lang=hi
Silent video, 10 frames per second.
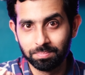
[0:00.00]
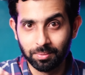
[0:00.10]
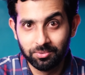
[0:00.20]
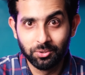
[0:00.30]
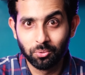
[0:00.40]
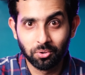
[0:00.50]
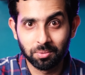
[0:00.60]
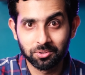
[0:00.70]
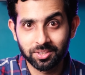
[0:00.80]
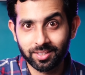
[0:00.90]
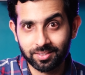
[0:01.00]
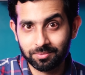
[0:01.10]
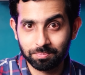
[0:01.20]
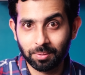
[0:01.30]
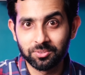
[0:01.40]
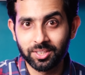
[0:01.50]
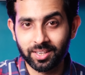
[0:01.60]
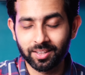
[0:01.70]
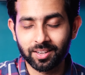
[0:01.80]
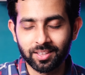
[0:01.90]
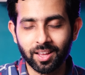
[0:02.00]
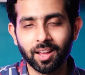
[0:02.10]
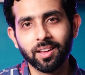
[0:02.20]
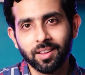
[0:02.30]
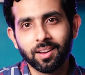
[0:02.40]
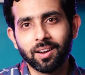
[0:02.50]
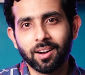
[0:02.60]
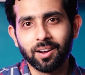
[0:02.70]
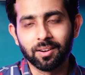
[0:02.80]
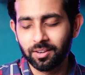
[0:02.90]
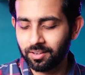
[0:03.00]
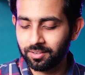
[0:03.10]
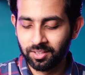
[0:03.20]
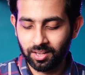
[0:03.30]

पबजी गुरु ने मुझे पबजी ट्रिगर दिया है